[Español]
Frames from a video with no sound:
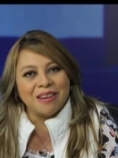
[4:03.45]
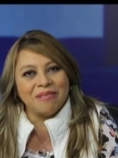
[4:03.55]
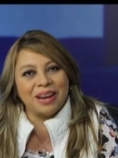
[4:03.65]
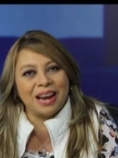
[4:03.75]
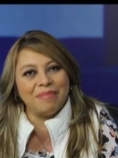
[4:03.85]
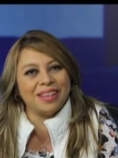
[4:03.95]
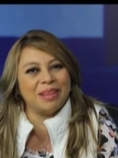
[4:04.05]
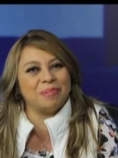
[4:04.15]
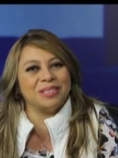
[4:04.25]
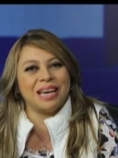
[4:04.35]

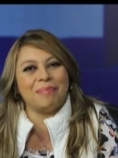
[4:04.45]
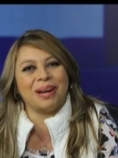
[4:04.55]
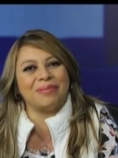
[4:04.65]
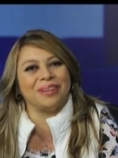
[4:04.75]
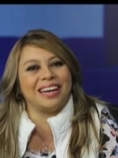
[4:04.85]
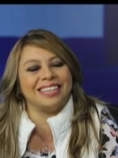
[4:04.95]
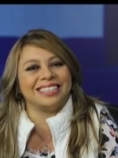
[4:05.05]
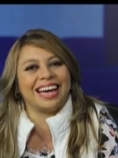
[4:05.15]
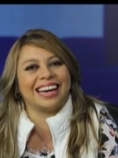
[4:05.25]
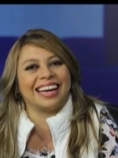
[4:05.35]
Finalmente, pues ya para
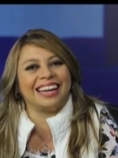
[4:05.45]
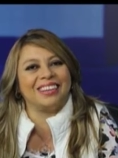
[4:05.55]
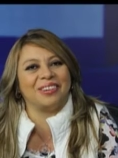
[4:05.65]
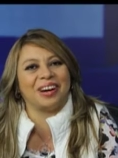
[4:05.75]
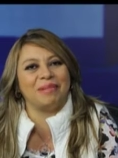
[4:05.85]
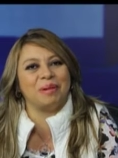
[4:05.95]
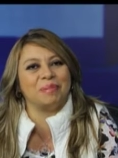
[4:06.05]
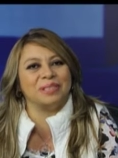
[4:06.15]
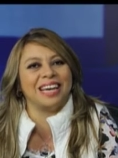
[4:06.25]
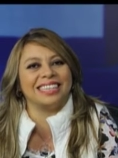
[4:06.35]
finalizar, querido Jaime,
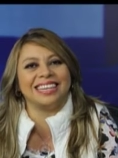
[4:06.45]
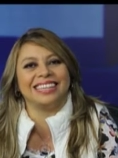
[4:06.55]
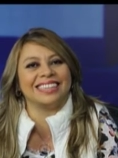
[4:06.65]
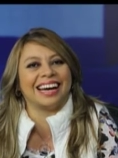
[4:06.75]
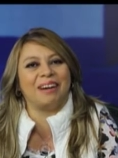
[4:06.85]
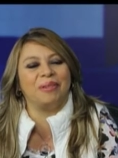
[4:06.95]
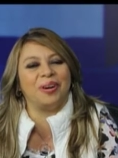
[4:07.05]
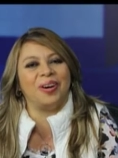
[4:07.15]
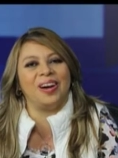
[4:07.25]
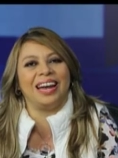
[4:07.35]
pues ya se les
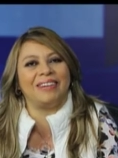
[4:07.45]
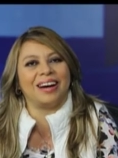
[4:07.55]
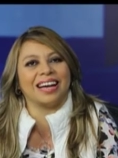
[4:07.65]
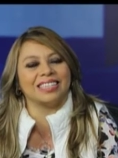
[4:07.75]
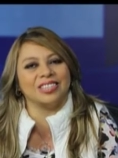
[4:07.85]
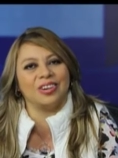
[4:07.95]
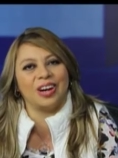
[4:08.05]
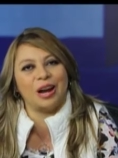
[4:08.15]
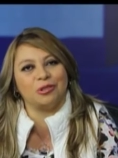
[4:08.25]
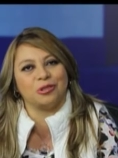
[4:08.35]
acabó la
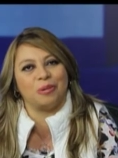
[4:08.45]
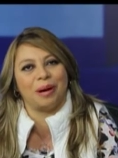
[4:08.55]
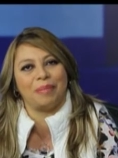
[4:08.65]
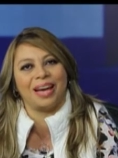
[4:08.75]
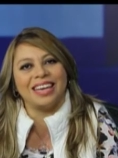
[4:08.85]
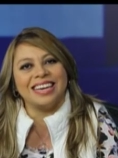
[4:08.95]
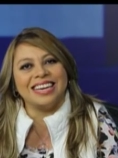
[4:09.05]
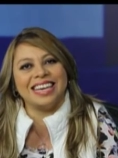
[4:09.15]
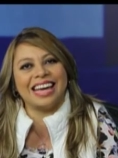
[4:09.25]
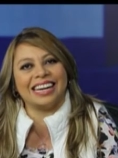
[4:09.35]
vacación a los Obama,
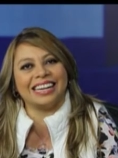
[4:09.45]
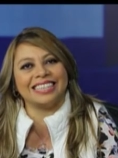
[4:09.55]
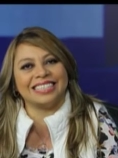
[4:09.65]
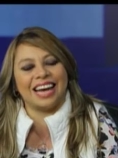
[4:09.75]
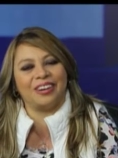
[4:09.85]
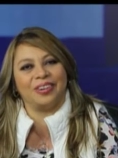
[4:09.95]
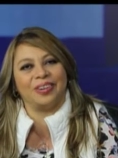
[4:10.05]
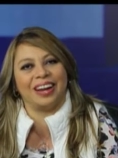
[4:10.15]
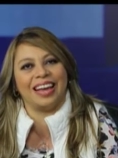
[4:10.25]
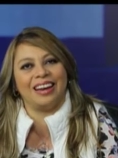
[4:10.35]
ya
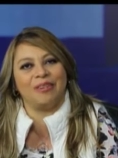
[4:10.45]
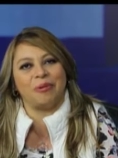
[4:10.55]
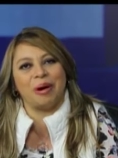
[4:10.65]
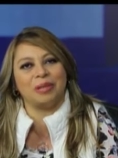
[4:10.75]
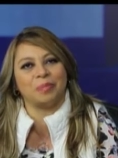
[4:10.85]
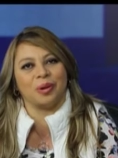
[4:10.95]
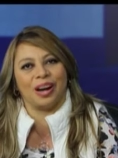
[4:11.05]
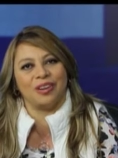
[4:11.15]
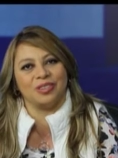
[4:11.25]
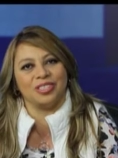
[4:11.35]
regresaron el jueves por
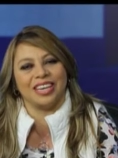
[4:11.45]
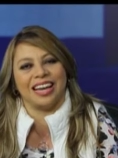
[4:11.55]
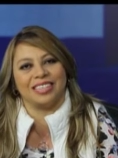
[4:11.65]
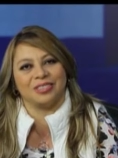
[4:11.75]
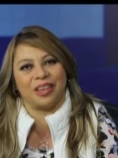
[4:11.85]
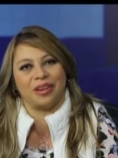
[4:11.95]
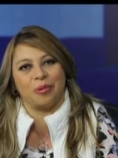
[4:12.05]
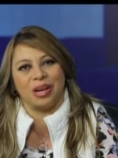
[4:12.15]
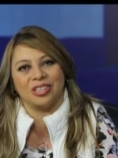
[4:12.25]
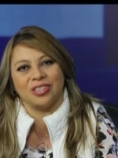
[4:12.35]
la noche a la ciudad de
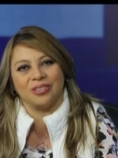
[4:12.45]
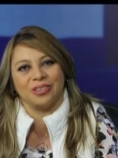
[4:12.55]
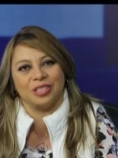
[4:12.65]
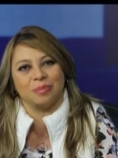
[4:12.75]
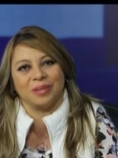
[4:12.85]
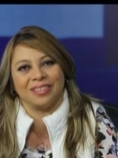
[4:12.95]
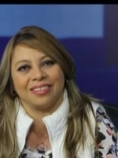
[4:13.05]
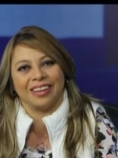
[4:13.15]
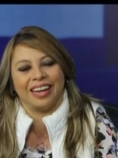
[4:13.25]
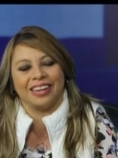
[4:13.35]
Washington después de
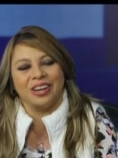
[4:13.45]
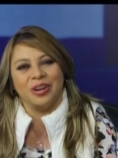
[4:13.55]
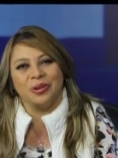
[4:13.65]
tener